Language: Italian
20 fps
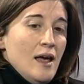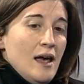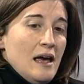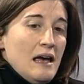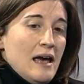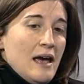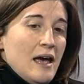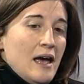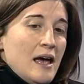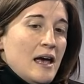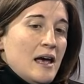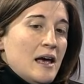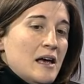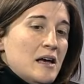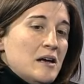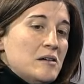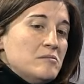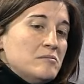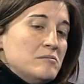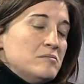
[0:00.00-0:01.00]

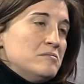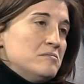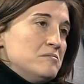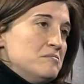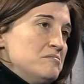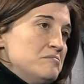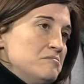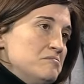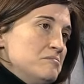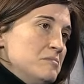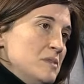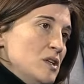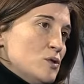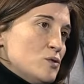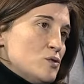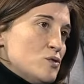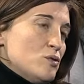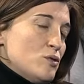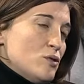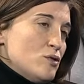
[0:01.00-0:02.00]
ehm, io
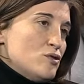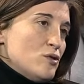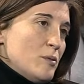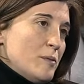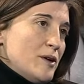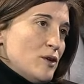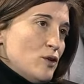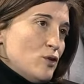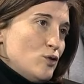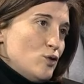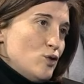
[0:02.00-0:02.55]
sono, insomma, no,